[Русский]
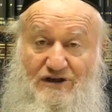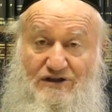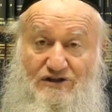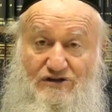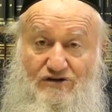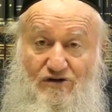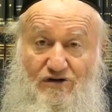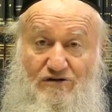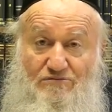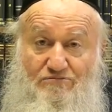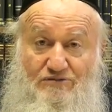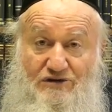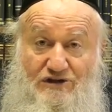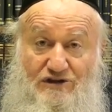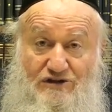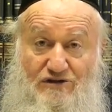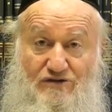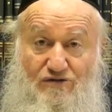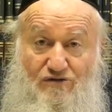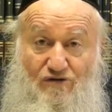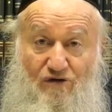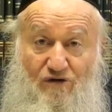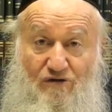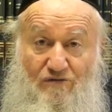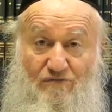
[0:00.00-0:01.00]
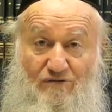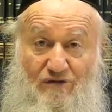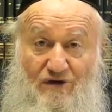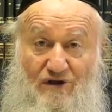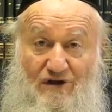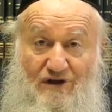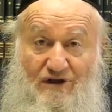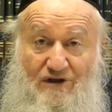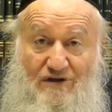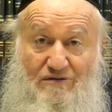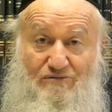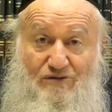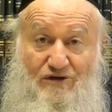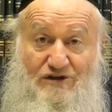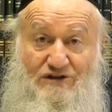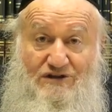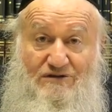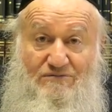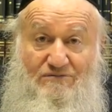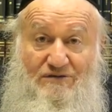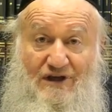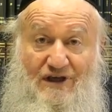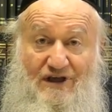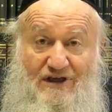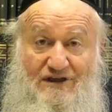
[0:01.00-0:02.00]
прошел пешком по
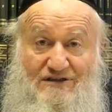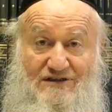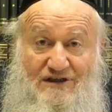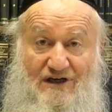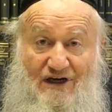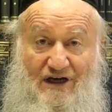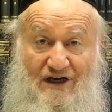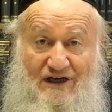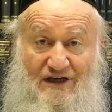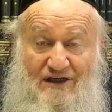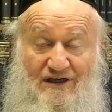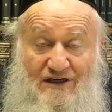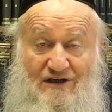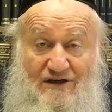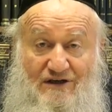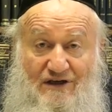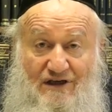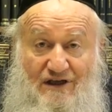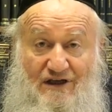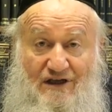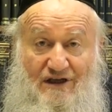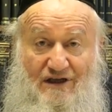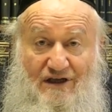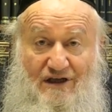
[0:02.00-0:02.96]
земле Израиля,